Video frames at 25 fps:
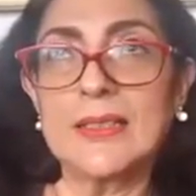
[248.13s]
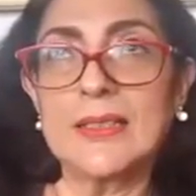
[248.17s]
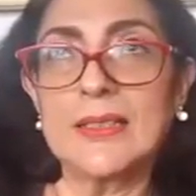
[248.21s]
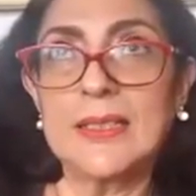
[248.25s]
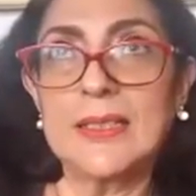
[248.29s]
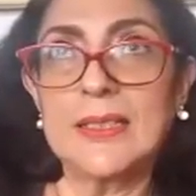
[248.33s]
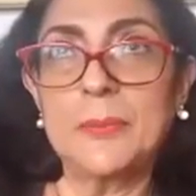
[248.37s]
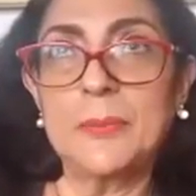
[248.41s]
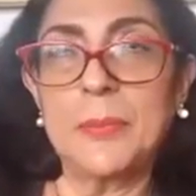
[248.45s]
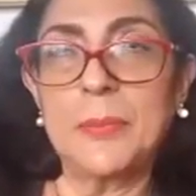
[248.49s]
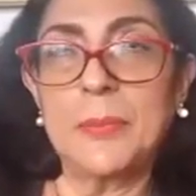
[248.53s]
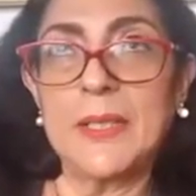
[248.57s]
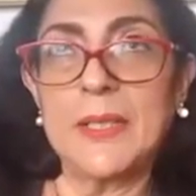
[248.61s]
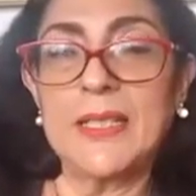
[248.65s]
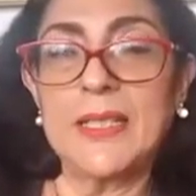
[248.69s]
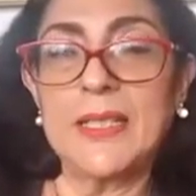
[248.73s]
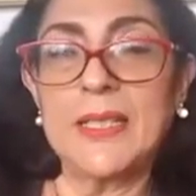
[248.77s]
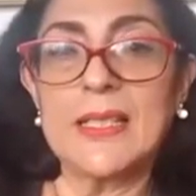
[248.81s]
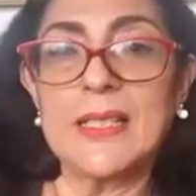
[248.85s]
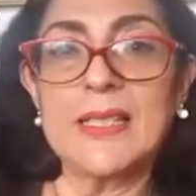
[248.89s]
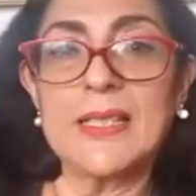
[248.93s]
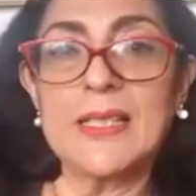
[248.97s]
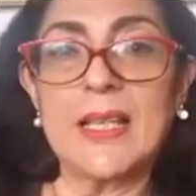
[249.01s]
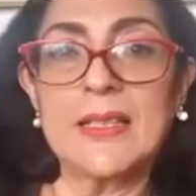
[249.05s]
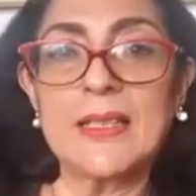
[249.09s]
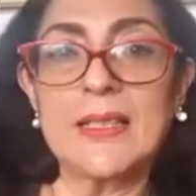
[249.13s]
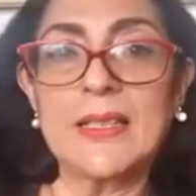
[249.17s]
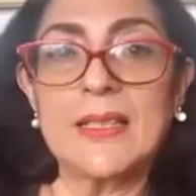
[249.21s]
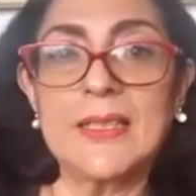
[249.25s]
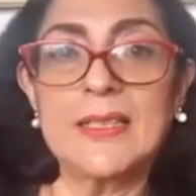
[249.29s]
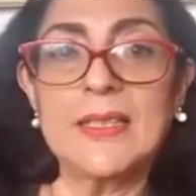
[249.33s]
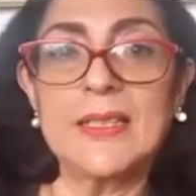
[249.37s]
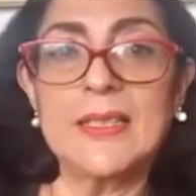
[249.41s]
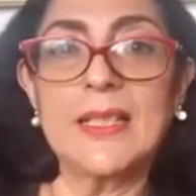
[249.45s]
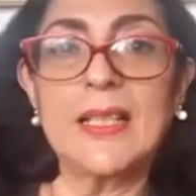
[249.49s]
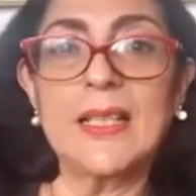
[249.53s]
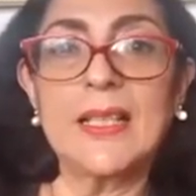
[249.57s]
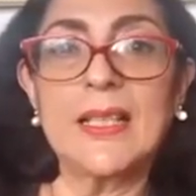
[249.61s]
disciplinas
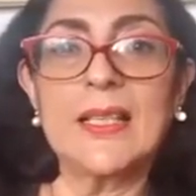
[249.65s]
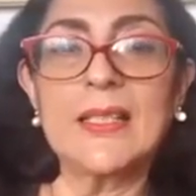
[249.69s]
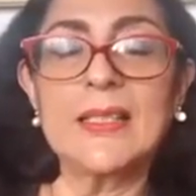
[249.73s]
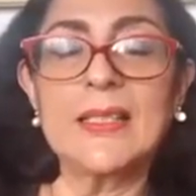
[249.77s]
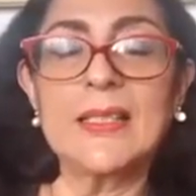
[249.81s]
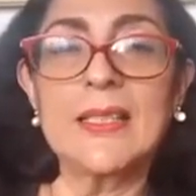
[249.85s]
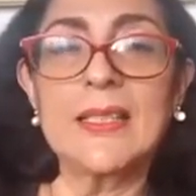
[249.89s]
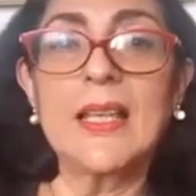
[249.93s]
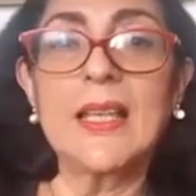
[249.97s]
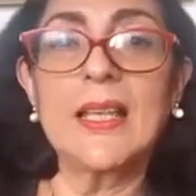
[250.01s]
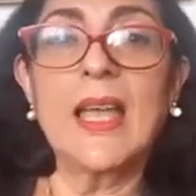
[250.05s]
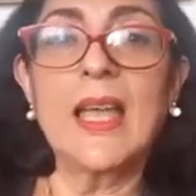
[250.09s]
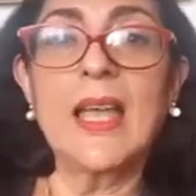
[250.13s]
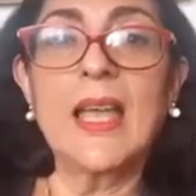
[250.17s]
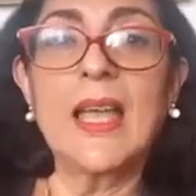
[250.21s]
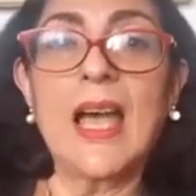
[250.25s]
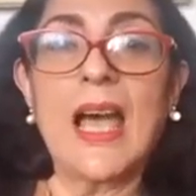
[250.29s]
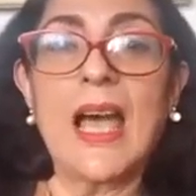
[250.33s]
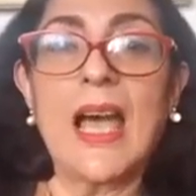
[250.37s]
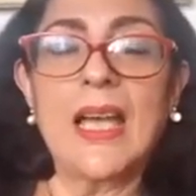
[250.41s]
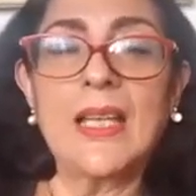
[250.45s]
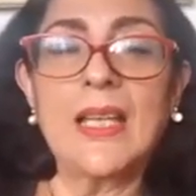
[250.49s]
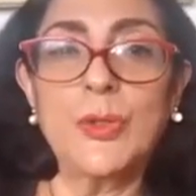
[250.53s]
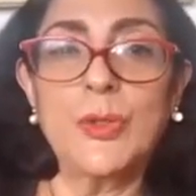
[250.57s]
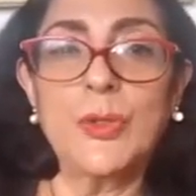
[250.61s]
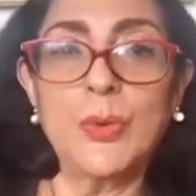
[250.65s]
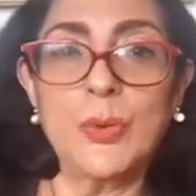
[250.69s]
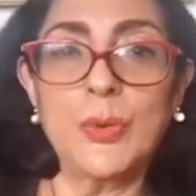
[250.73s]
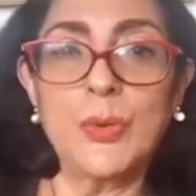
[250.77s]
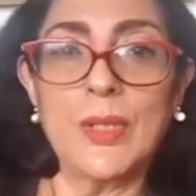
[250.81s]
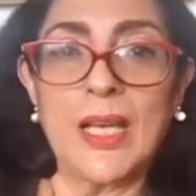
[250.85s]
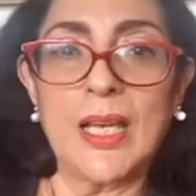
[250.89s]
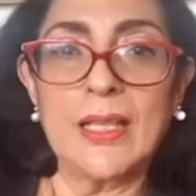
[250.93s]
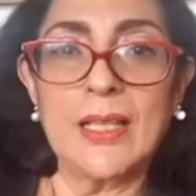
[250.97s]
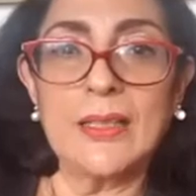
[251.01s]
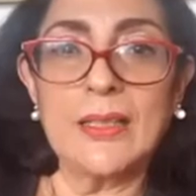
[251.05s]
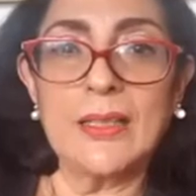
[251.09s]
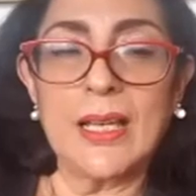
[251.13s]
artísticas
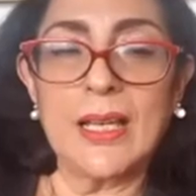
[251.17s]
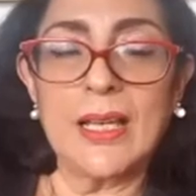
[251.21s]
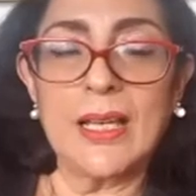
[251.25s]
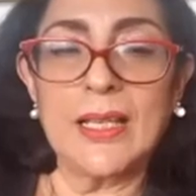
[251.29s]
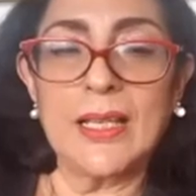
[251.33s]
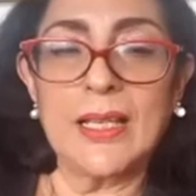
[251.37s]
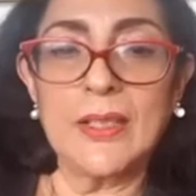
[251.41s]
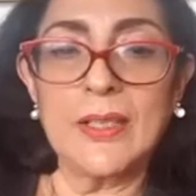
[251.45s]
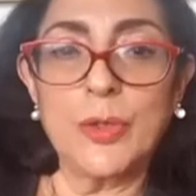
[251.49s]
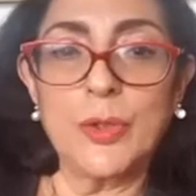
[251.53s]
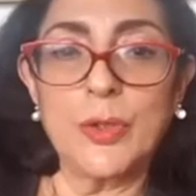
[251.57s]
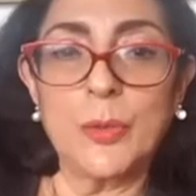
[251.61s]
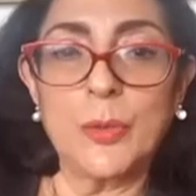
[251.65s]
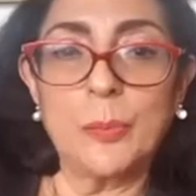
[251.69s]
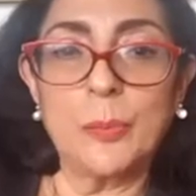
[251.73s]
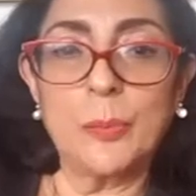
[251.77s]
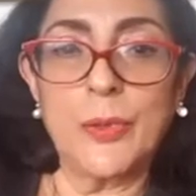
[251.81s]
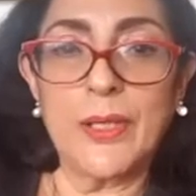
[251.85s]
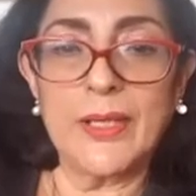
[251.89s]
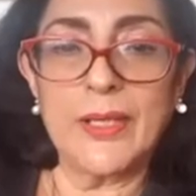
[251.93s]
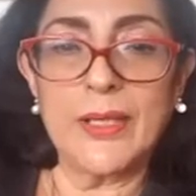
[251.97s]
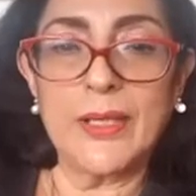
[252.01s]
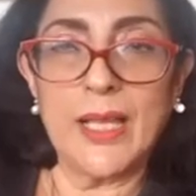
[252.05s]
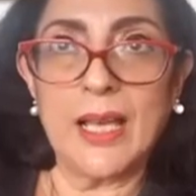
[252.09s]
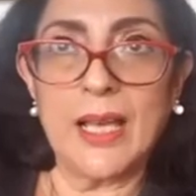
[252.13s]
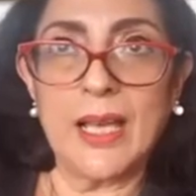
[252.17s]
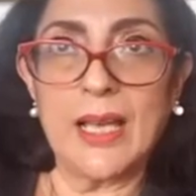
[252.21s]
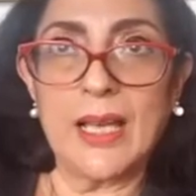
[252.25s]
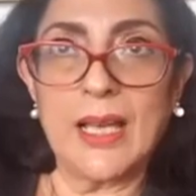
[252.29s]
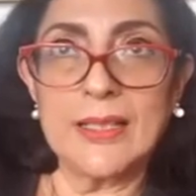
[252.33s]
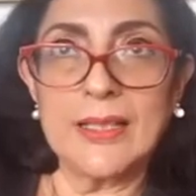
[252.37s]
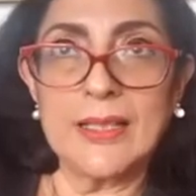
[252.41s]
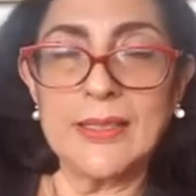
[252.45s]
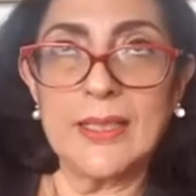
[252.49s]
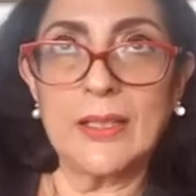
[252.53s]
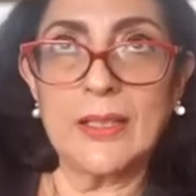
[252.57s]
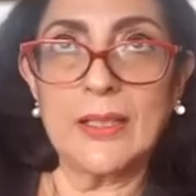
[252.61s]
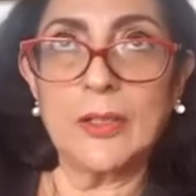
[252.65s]
ayudan a que yo pueda
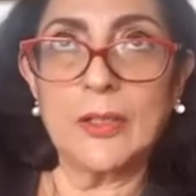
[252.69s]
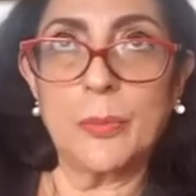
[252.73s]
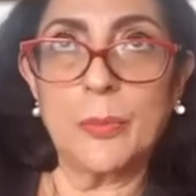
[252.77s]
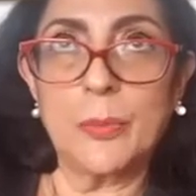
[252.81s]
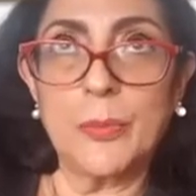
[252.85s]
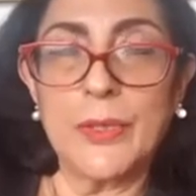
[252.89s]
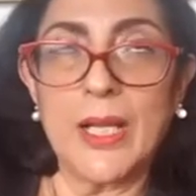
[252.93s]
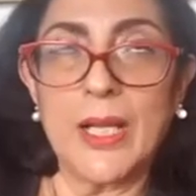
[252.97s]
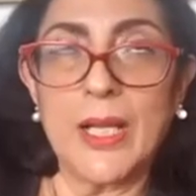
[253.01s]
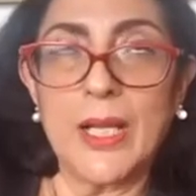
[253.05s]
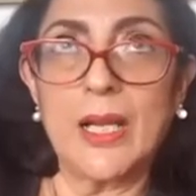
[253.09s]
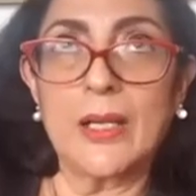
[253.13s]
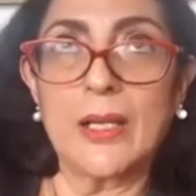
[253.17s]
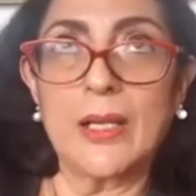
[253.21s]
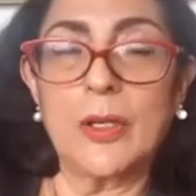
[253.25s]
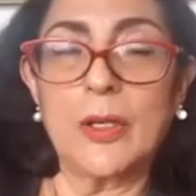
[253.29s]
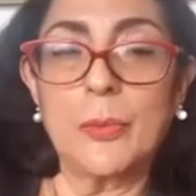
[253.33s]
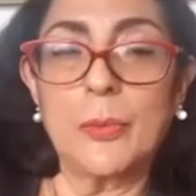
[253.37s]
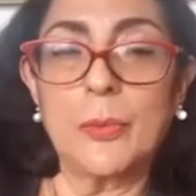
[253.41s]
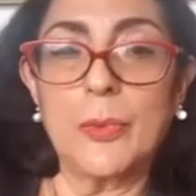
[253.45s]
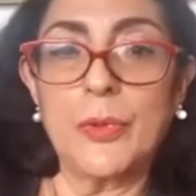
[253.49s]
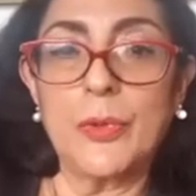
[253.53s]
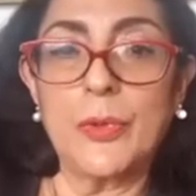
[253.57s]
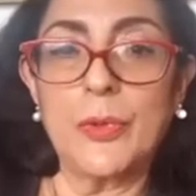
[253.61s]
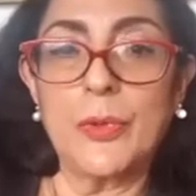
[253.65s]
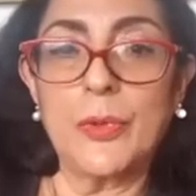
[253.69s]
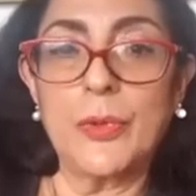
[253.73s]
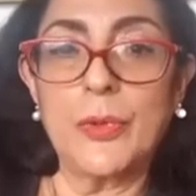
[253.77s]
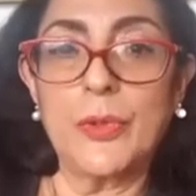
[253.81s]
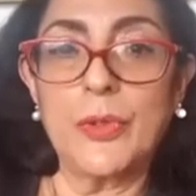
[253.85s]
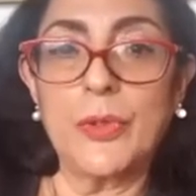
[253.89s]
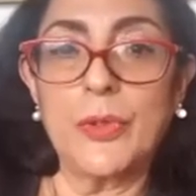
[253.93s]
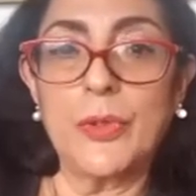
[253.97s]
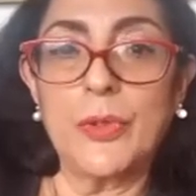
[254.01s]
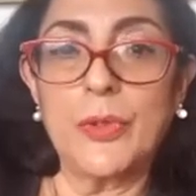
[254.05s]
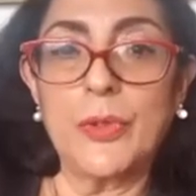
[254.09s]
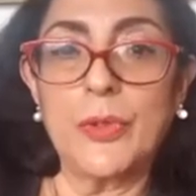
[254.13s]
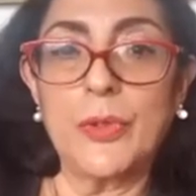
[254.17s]
hacer como una
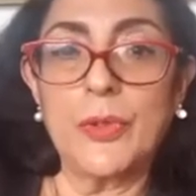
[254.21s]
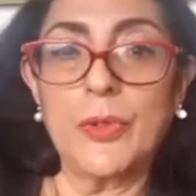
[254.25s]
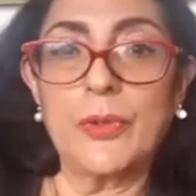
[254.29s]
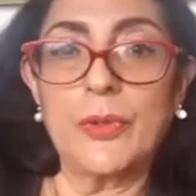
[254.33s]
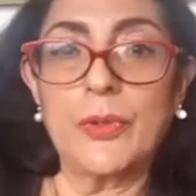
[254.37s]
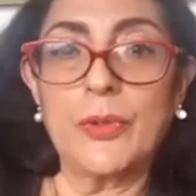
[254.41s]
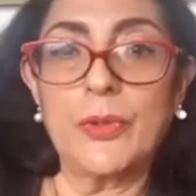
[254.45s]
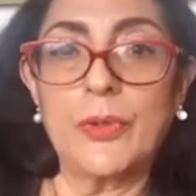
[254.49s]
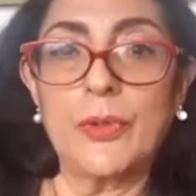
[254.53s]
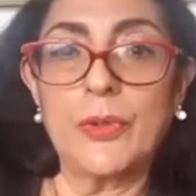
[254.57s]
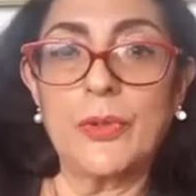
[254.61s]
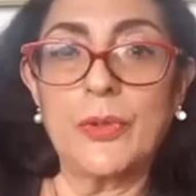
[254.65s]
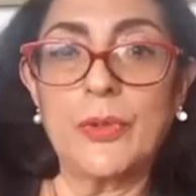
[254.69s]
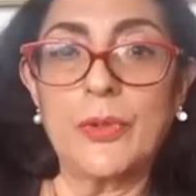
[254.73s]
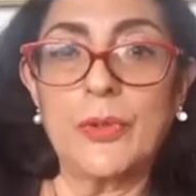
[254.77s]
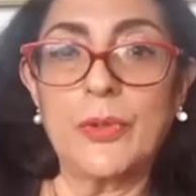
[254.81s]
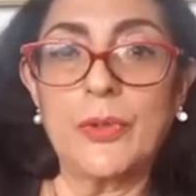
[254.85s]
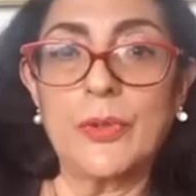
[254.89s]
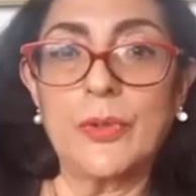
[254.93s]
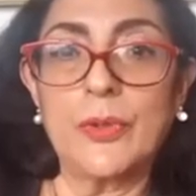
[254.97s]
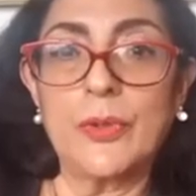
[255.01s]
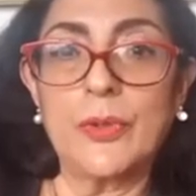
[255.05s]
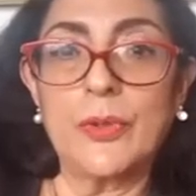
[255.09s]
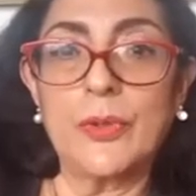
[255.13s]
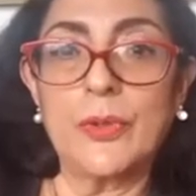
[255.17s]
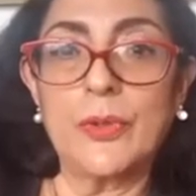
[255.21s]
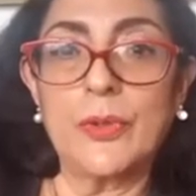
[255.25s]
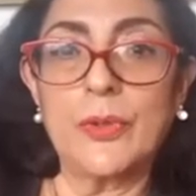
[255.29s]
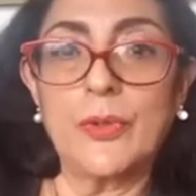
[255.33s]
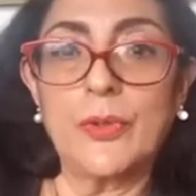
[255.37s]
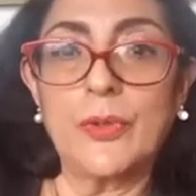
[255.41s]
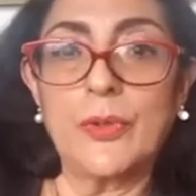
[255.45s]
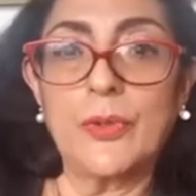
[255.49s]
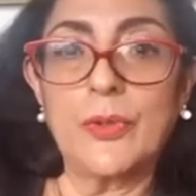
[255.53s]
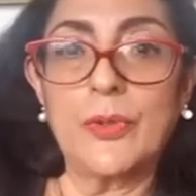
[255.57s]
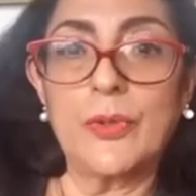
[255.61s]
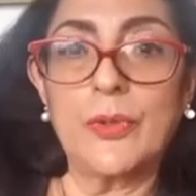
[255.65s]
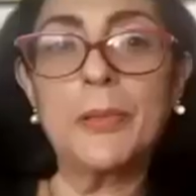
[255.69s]
comunión y poder
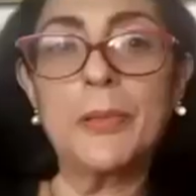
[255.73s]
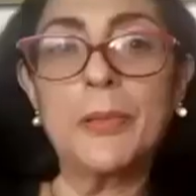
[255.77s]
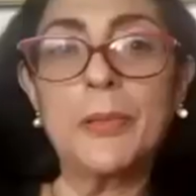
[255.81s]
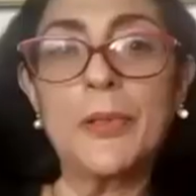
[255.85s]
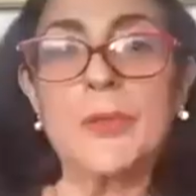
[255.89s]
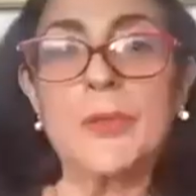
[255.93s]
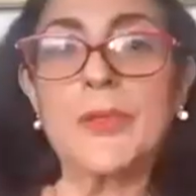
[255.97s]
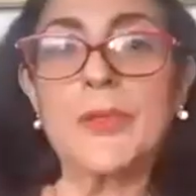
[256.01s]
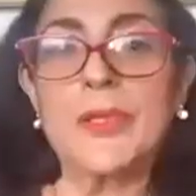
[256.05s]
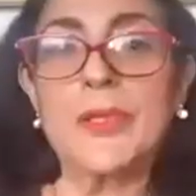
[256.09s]
expresar, pero